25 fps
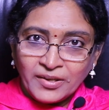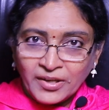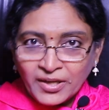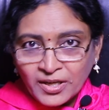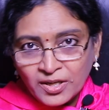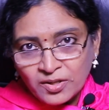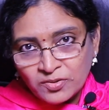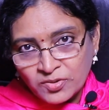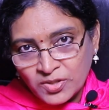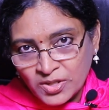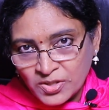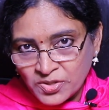
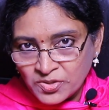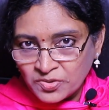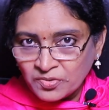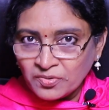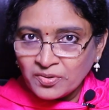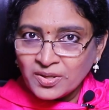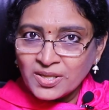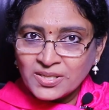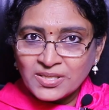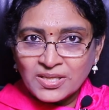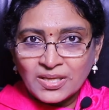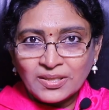నీళ్లు
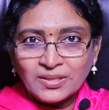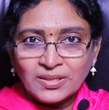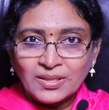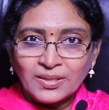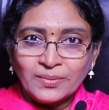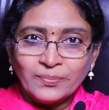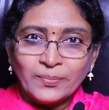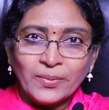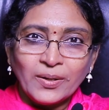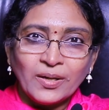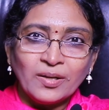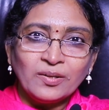తెచ్చుకున్న
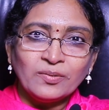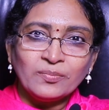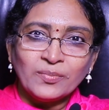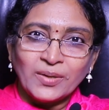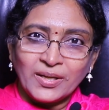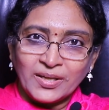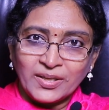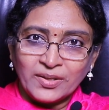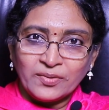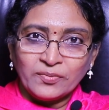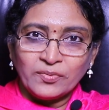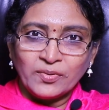సందర్భాలు
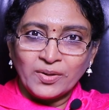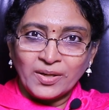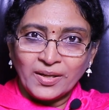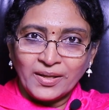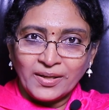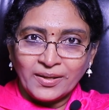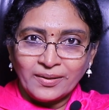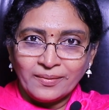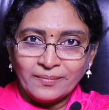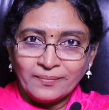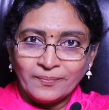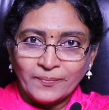మనకి
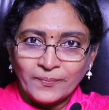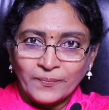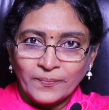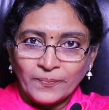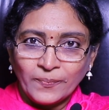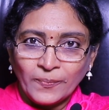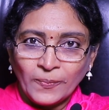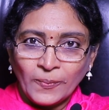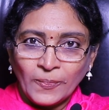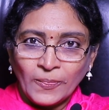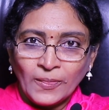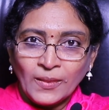ఉన్నాయి
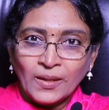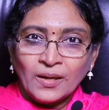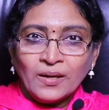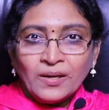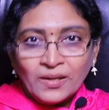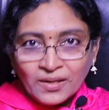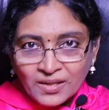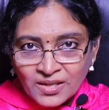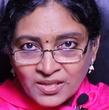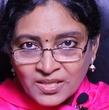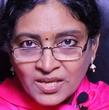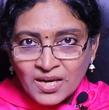
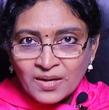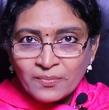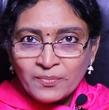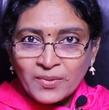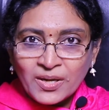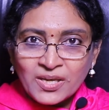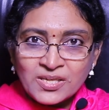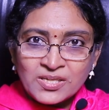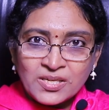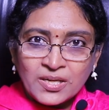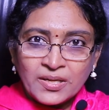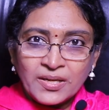ఇదే
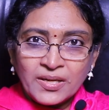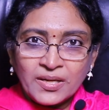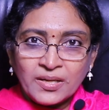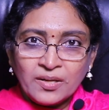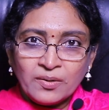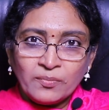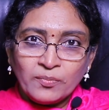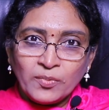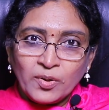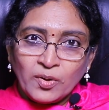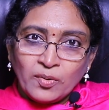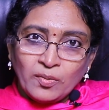మీ
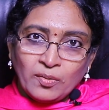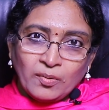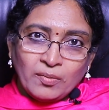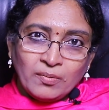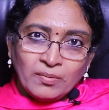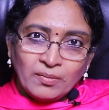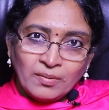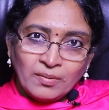శరీరంలో